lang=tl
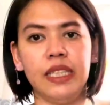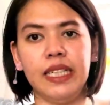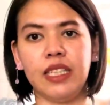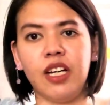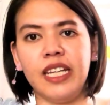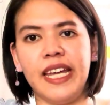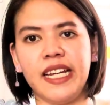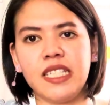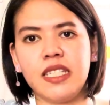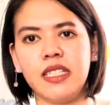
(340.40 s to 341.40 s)
Ito
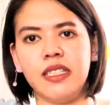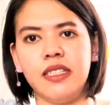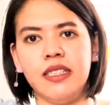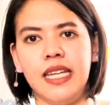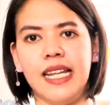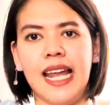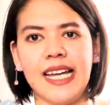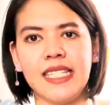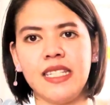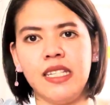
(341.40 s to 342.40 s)
next, and
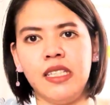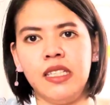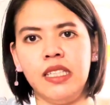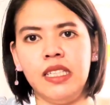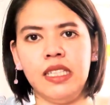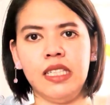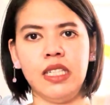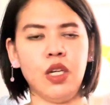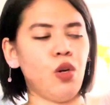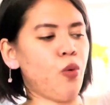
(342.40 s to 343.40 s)
last,
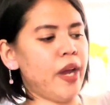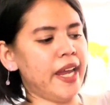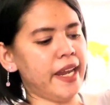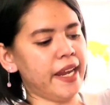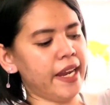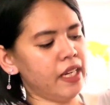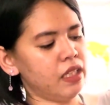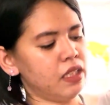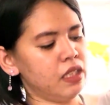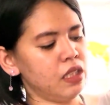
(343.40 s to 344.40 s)
Kwe,
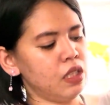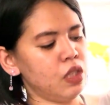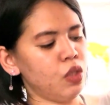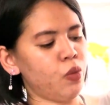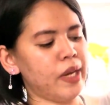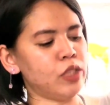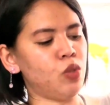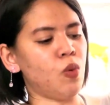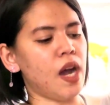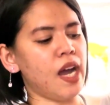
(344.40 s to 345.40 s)

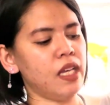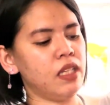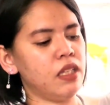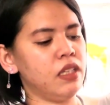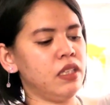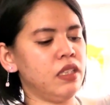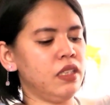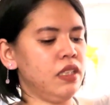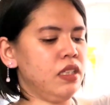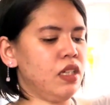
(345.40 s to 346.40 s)
Quechua
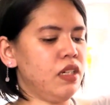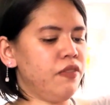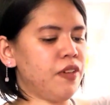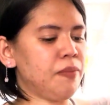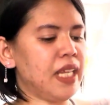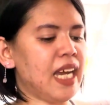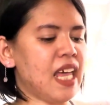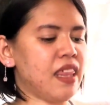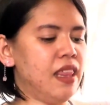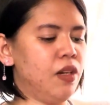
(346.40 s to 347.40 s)
from
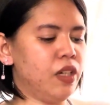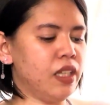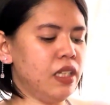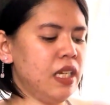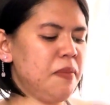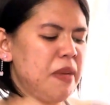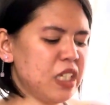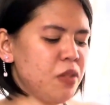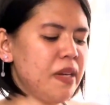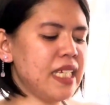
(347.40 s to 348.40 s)
Decathlon.
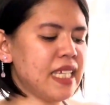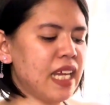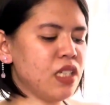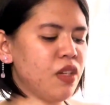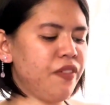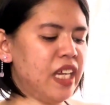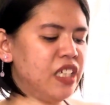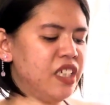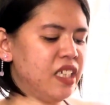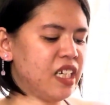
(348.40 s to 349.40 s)
Medyo may signs of
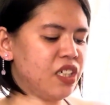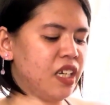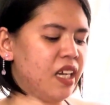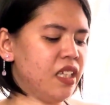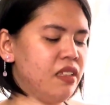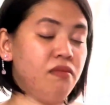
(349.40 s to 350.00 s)
aging na siya